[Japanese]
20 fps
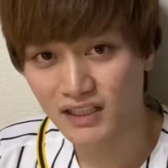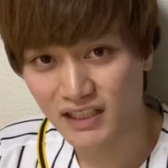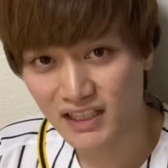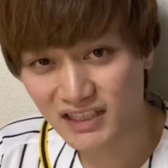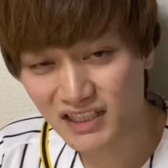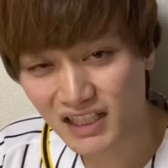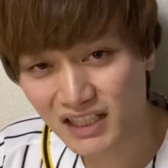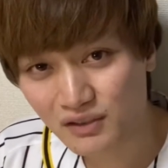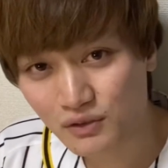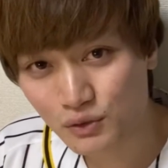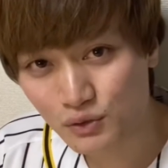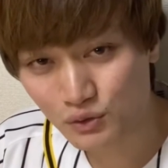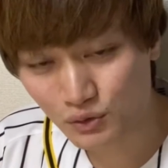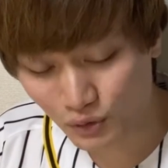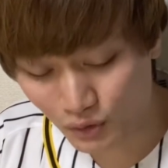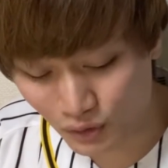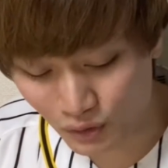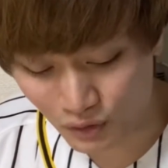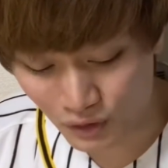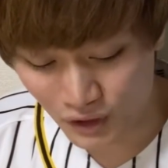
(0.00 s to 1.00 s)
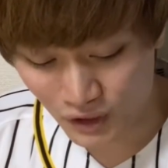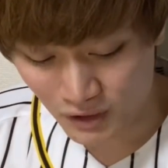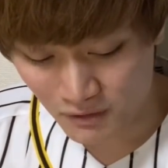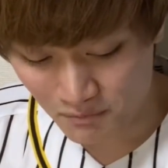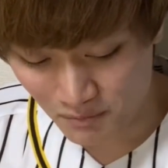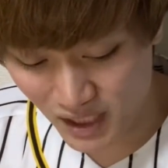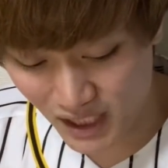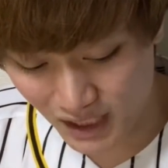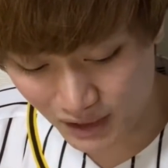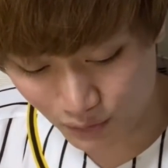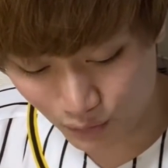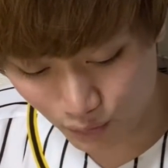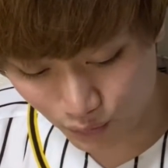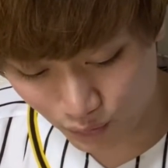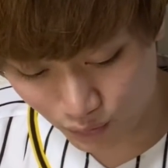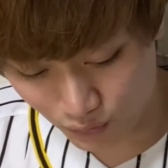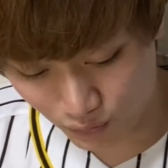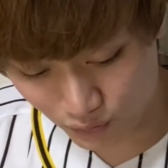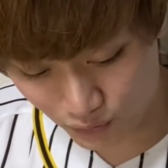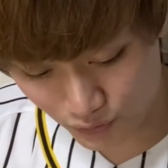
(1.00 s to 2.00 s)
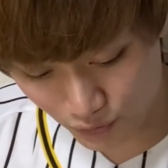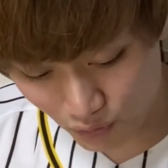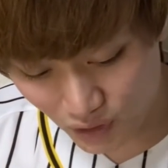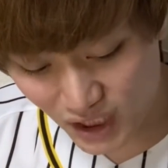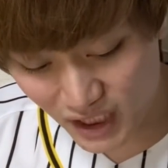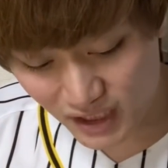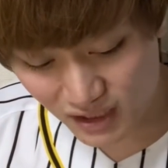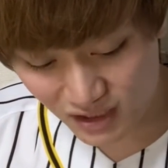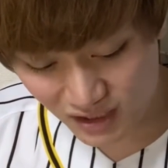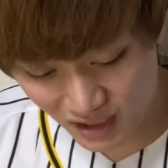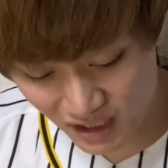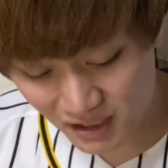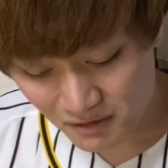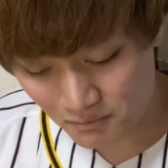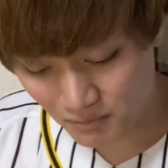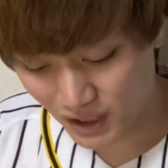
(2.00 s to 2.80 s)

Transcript: なぜかというと、まあ、あのー、初回にね、